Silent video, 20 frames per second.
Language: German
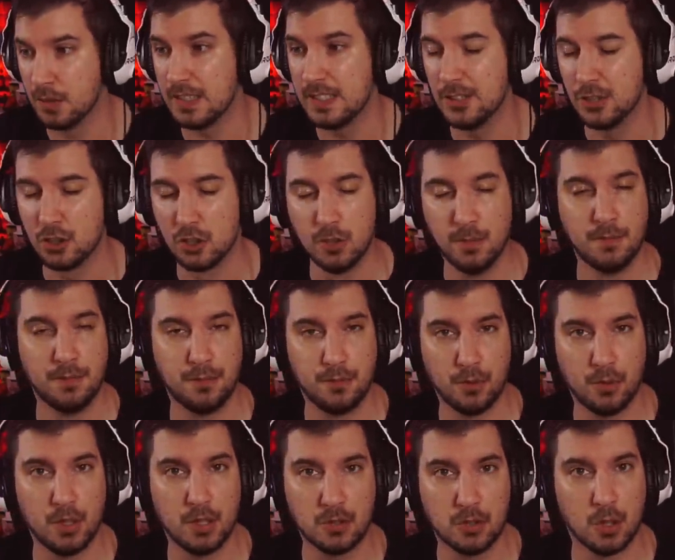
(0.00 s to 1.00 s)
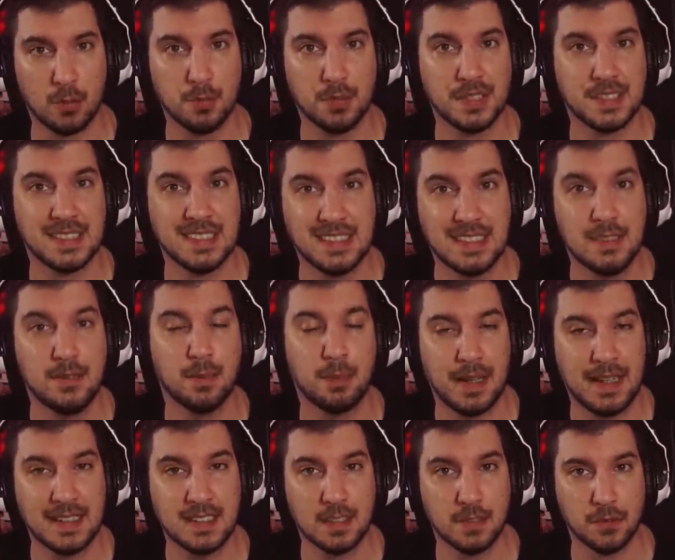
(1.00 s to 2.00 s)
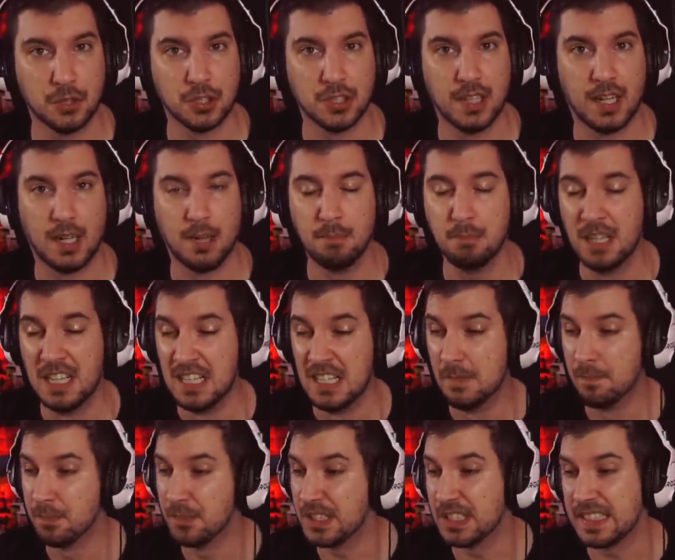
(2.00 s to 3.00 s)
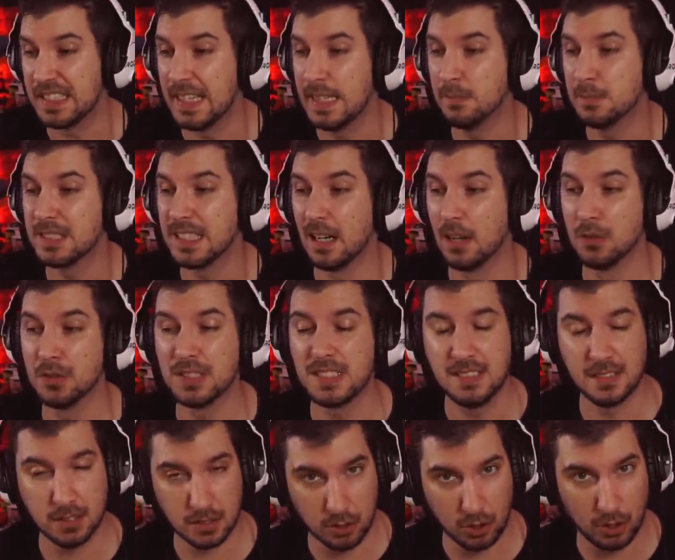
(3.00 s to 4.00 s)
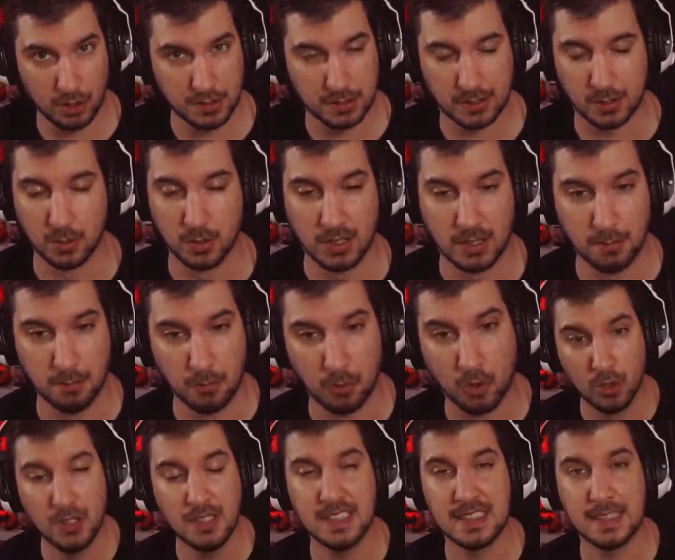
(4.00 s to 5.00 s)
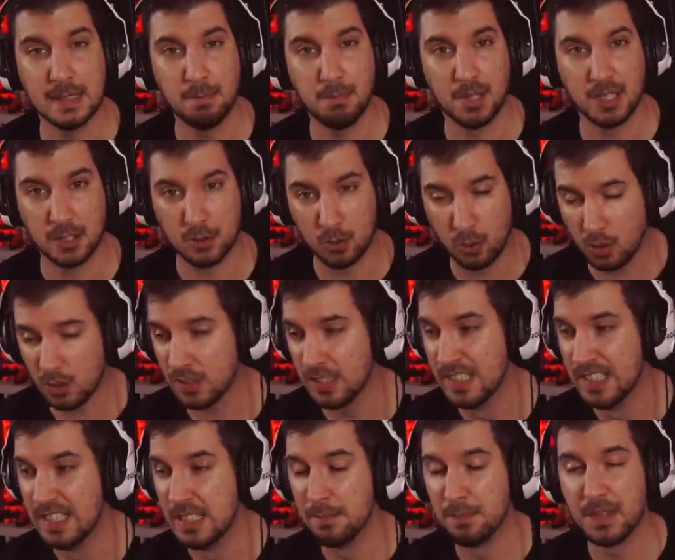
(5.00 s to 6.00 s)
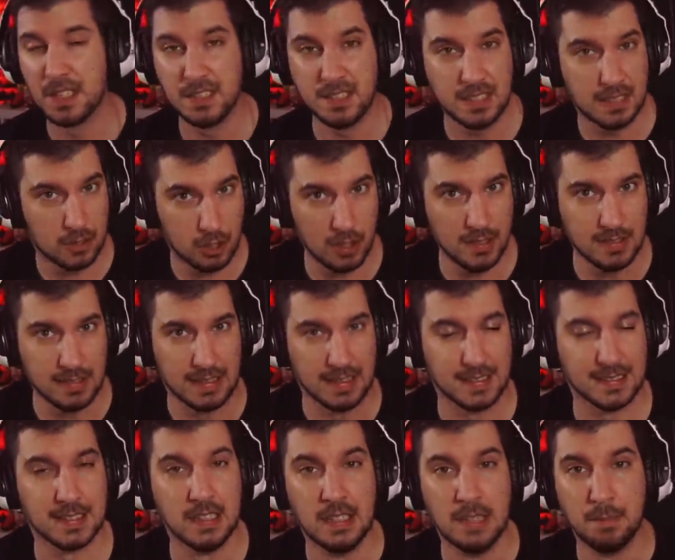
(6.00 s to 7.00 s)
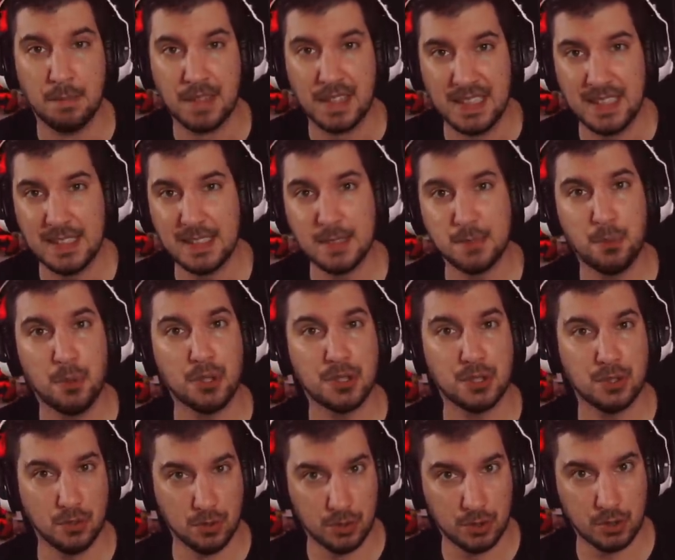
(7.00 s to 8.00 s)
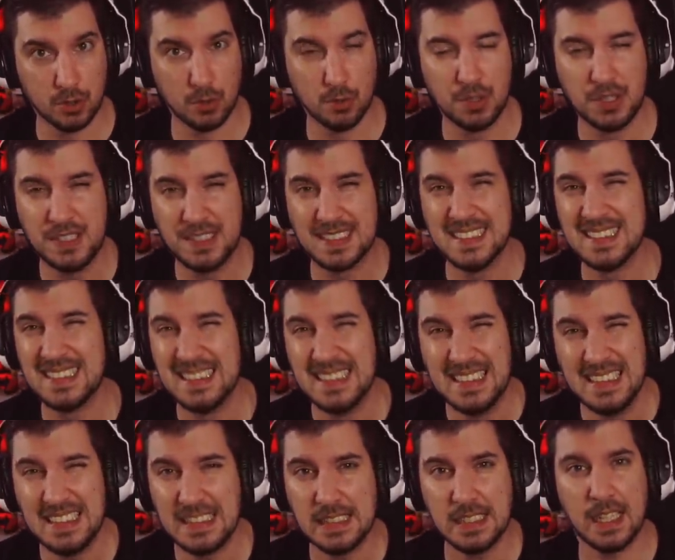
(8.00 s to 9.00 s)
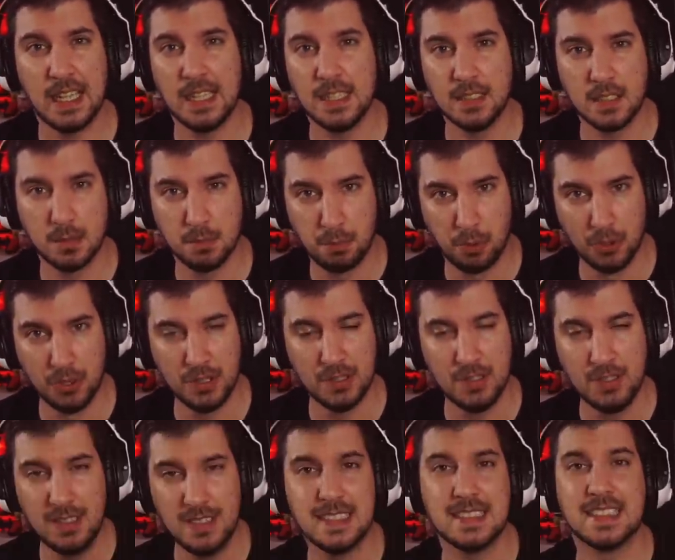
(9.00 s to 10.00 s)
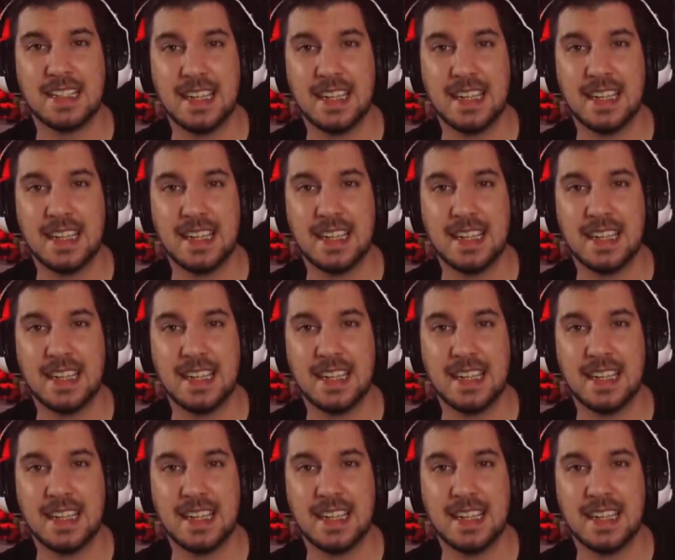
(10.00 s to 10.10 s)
wirklich schlimmen Vorkommnisse, die wir bei Activision haben, die Games aus den Stores zu nehmen. Und ich habe mal geguckt, die können das. Xbox und Sony sind nicht daran gebunden, die